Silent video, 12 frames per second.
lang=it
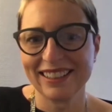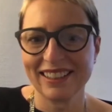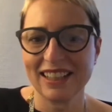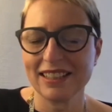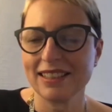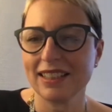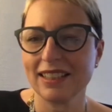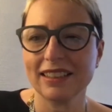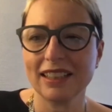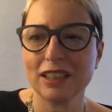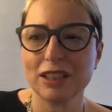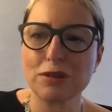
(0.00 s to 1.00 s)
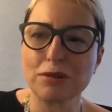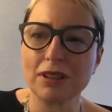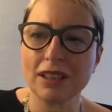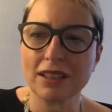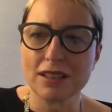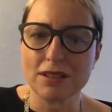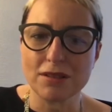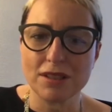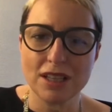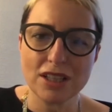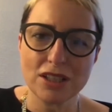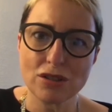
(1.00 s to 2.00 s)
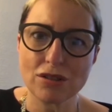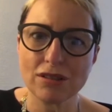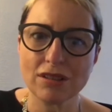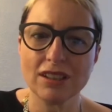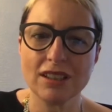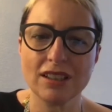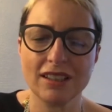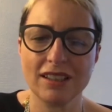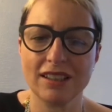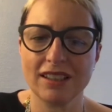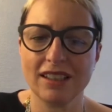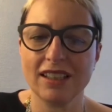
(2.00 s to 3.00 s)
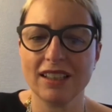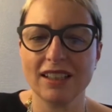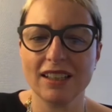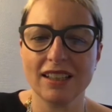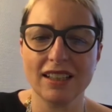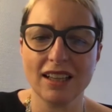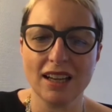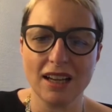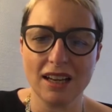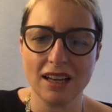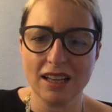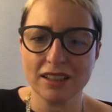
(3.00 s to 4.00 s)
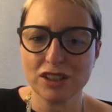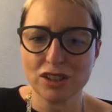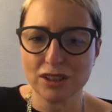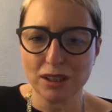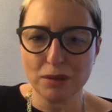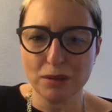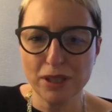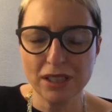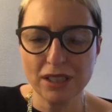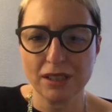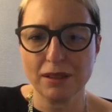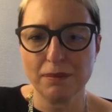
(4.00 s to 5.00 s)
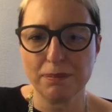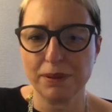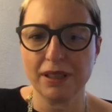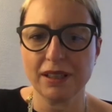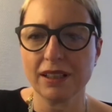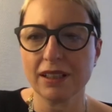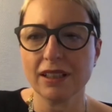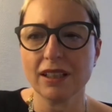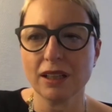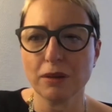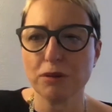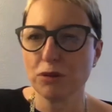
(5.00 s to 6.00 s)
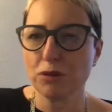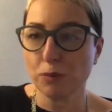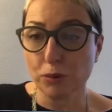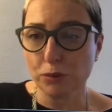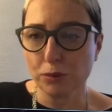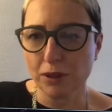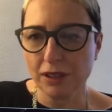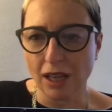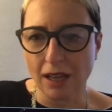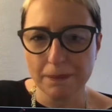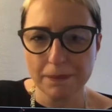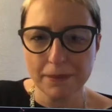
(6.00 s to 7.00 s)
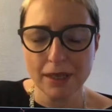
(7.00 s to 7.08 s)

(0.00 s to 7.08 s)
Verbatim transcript: grazie all'Italian InsurTech Association e alla Digital Week per eh, questa opportunità.